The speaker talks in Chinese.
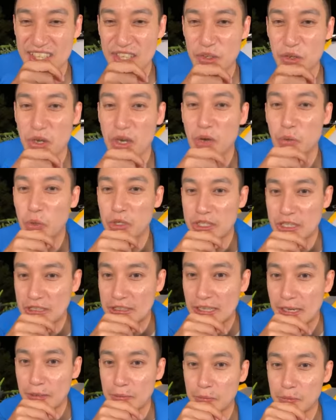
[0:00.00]
了解我。我
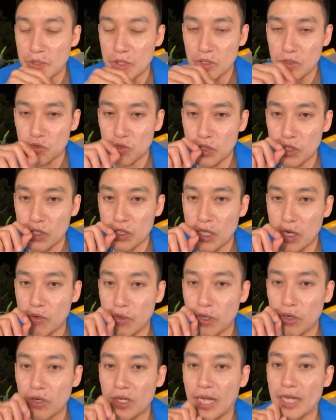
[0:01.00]
现在就是稍
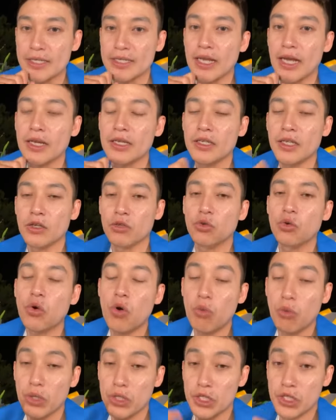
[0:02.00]
微有改善一点。如
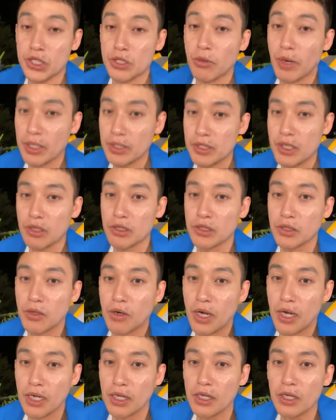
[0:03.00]
果我洗完澡的
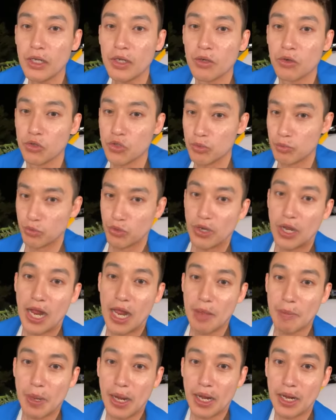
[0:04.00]
话。我就不会
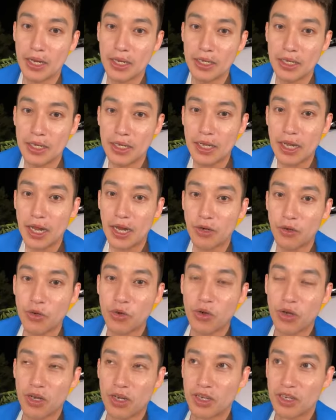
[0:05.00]
害怕，啊，
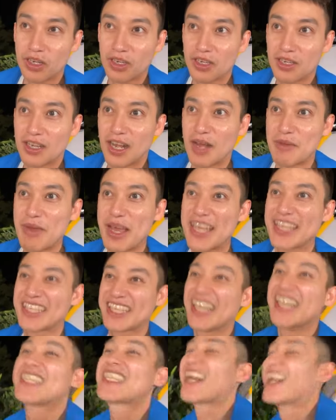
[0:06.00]
如果还没
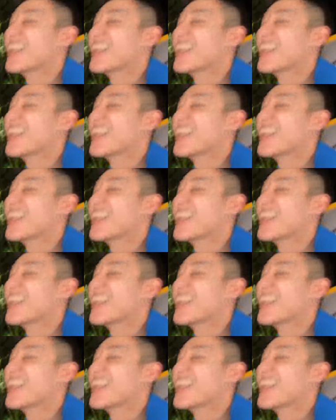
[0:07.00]
洗